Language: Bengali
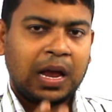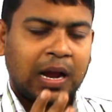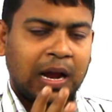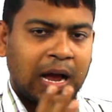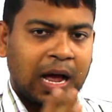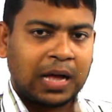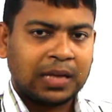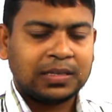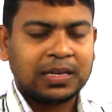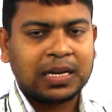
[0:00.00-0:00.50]

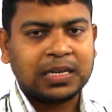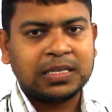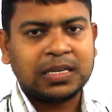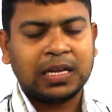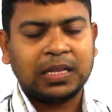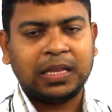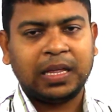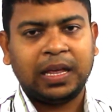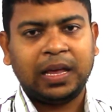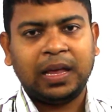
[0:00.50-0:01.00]
খাঁচার
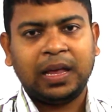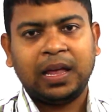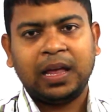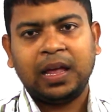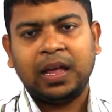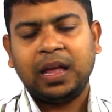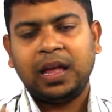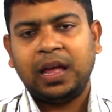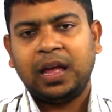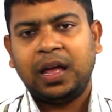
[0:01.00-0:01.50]
সাথে
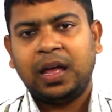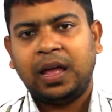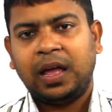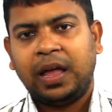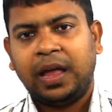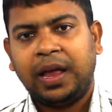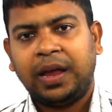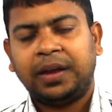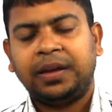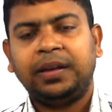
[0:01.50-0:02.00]

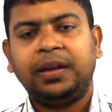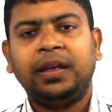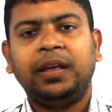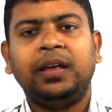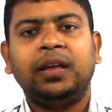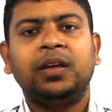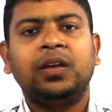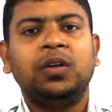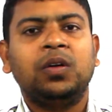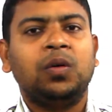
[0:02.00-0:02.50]
একটি
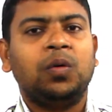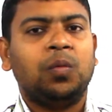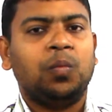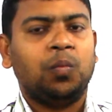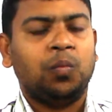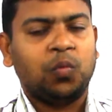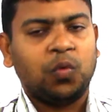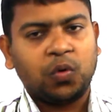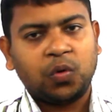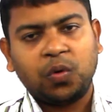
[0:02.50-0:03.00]

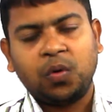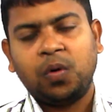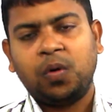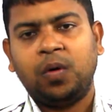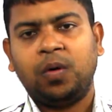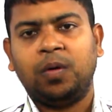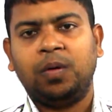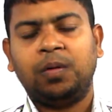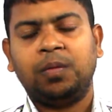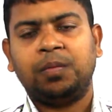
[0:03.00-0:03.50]
মূর্খ
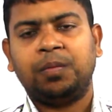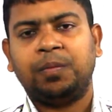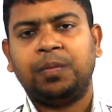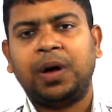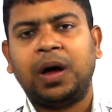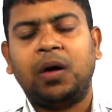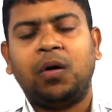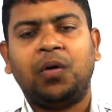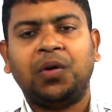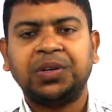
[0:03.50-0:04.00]

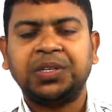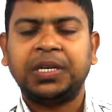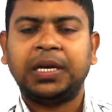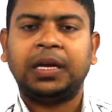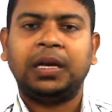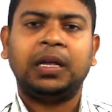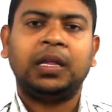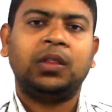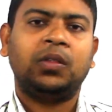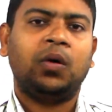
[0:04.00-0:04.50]
বা
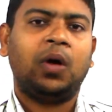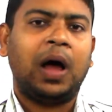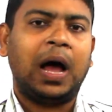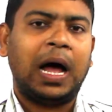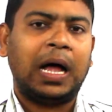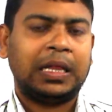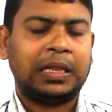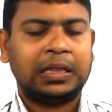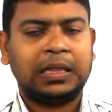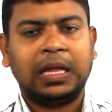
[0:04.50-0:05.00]
অশিক্ষিত
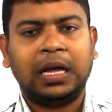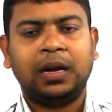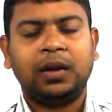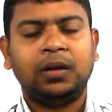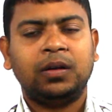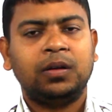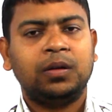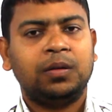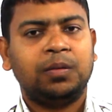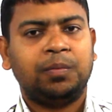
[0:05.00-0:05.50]
আত্মার
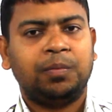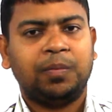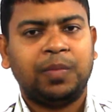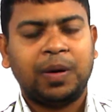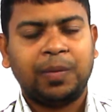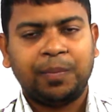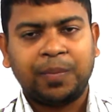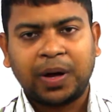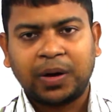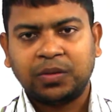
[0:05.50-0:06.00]

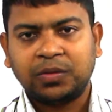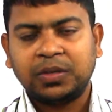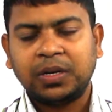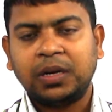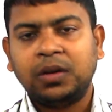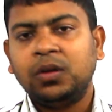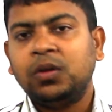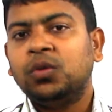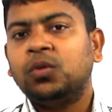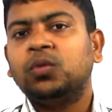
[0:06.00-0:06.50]
বা
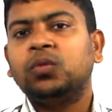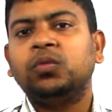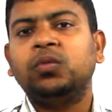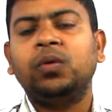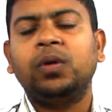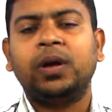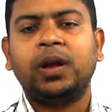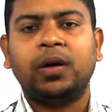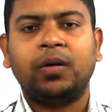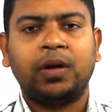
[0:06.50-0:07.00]
মানুষের
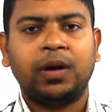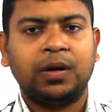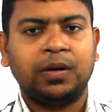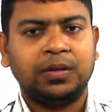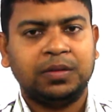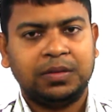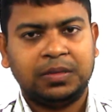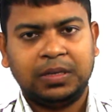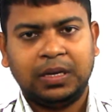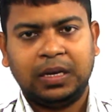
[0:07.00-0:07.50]
তুলনা করা
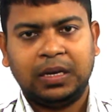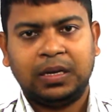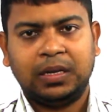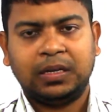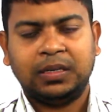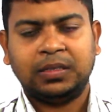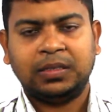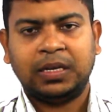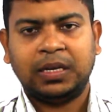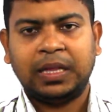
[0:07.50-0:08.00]
হচ্ছে
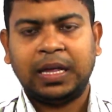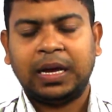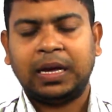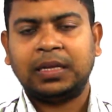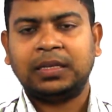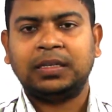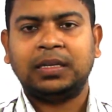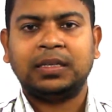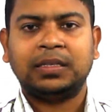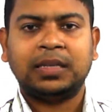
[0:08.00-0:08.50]
যে
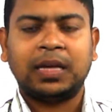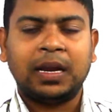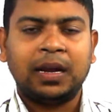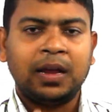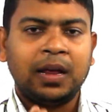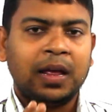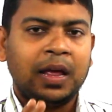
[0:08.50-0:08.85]
দেখাচ্ছে যার